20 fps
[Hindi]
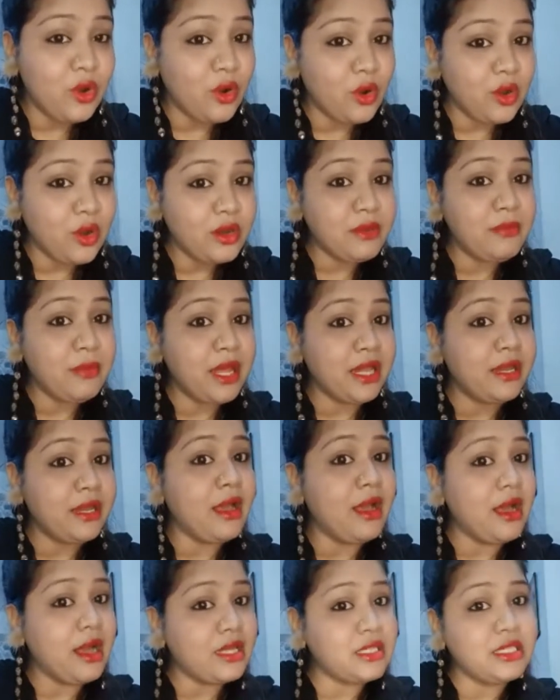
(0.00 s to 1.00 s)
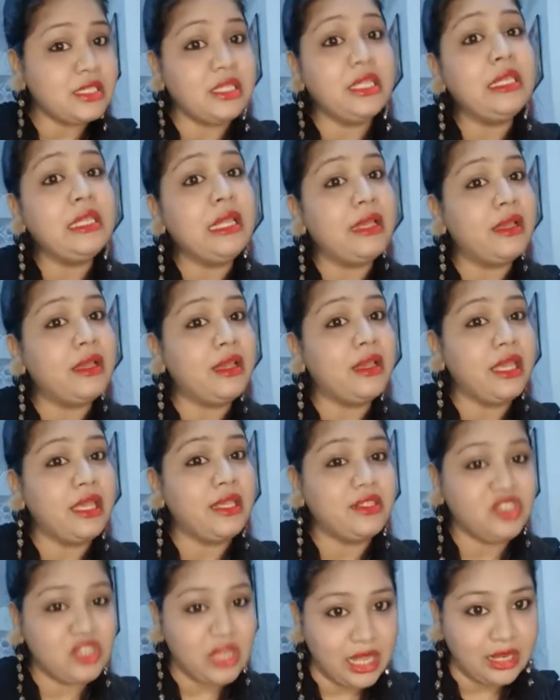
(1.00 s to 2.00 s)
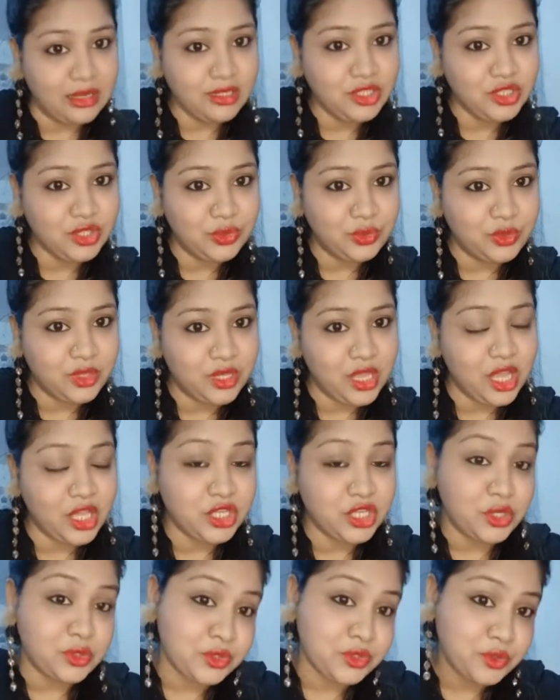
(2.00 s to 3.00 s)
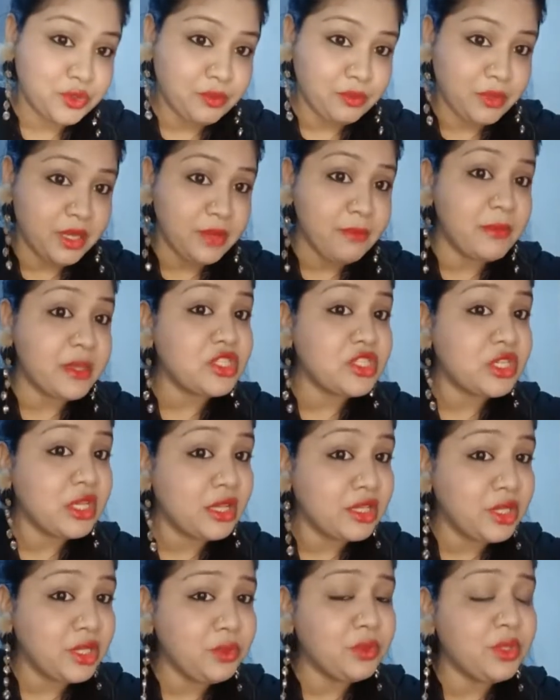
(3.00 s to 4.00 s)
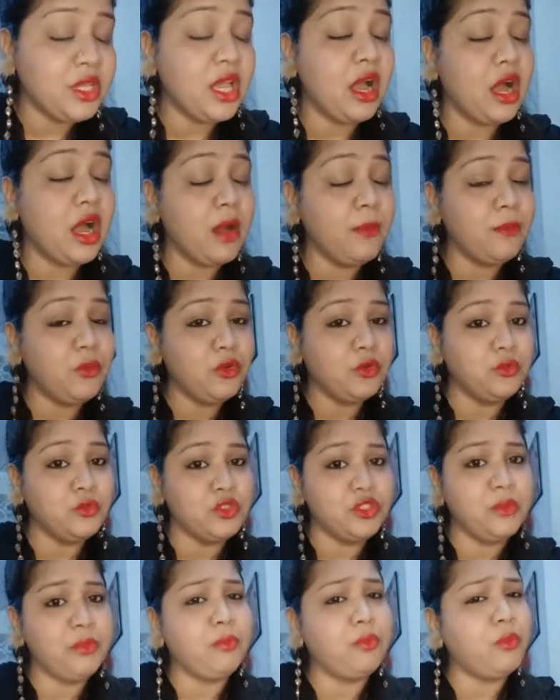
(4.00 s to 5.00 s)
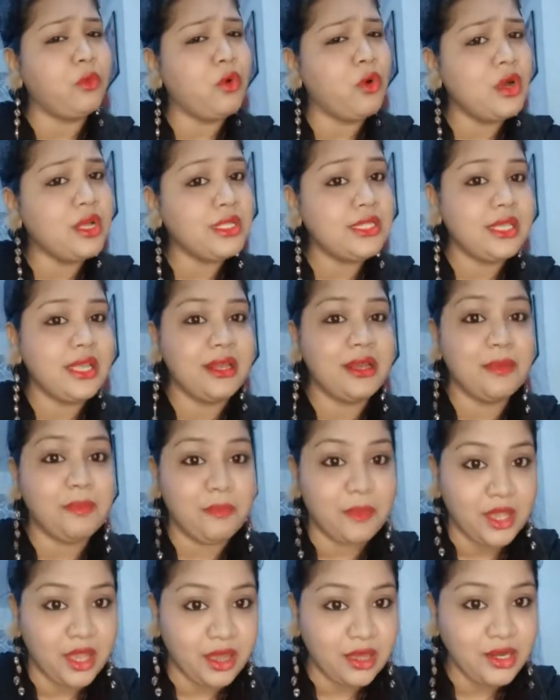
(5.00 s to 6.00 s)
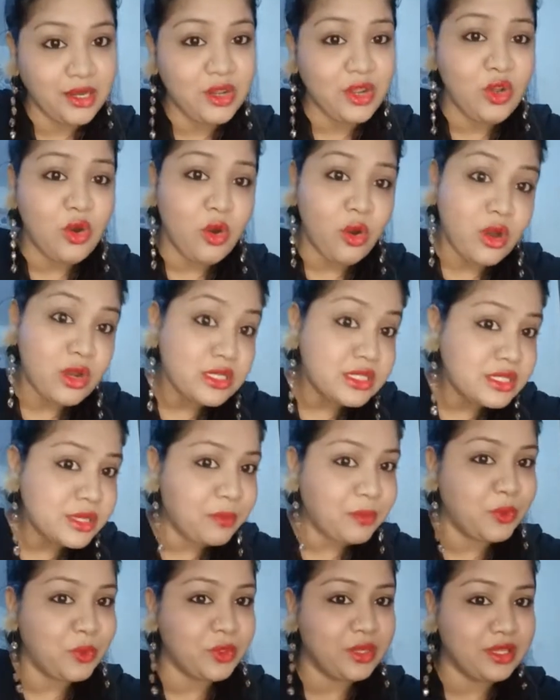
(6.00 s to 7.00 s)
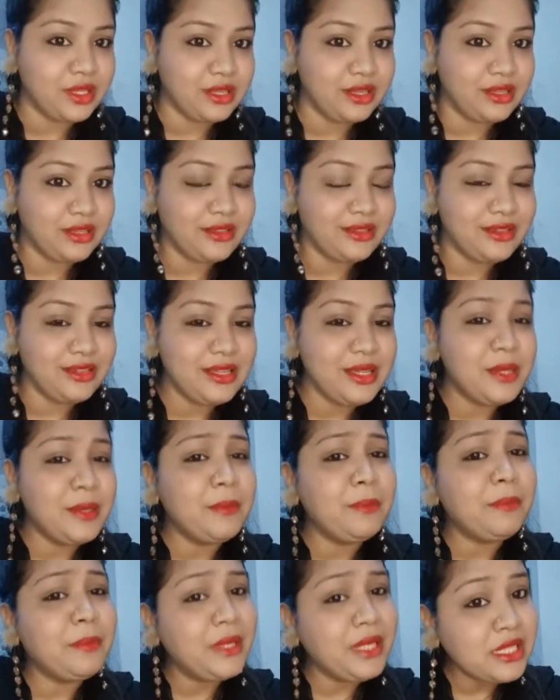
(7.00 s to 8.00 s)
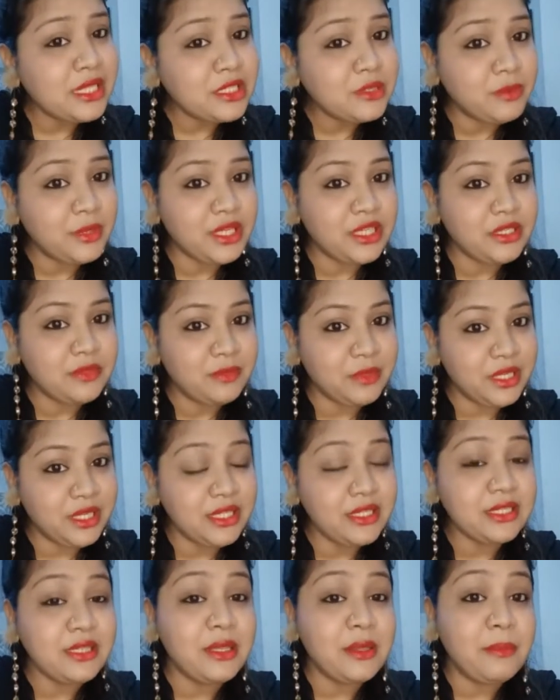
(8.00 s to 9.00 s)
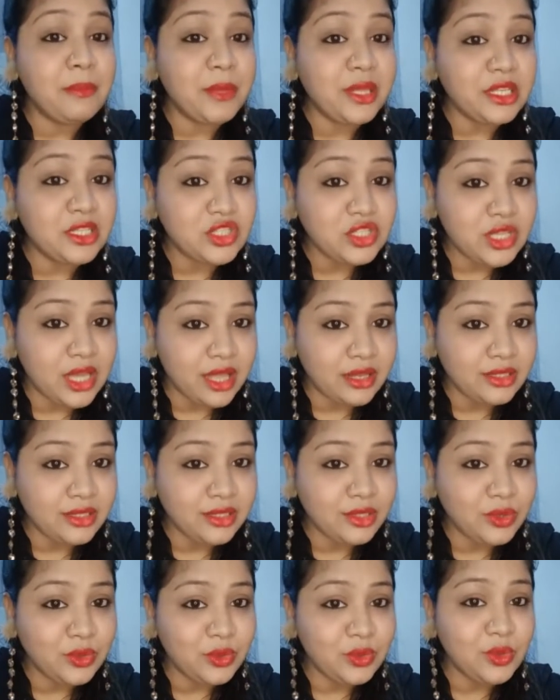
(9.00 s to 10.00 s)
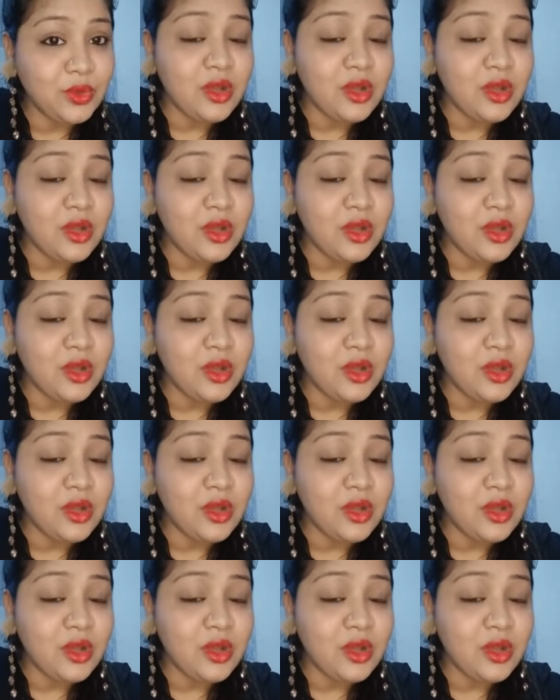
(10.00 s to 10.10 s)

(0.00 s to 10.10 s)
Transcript: और मैंने आज ही नया एक चैनल शुरू किया है यूट्यूब में मैं चाहती हूँ कि आप लोग मुझे बहुत सारा प्यार और सपोर्ट करें प्लीज़ प्लीज़ प्लीज़ मेरे चैनल को